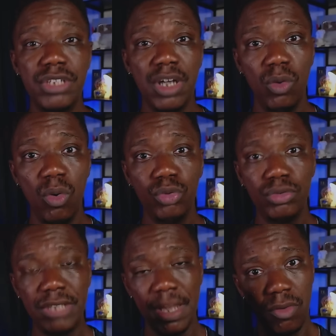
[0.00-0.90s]
ao longo do
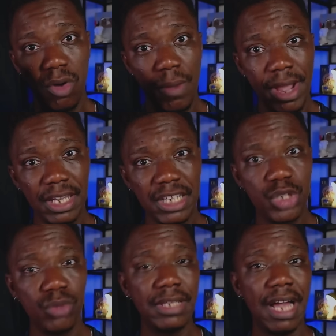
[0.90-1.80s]
tempo com ela,
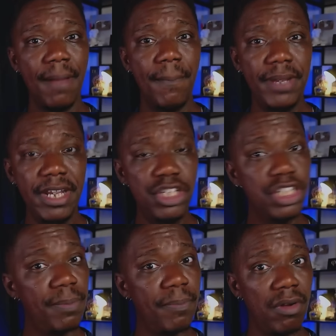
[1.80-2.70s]
juntar prints e
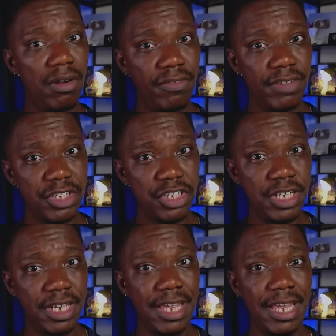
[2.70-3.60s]
provas de
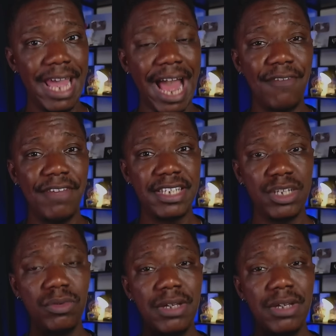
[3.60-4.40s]
que a versão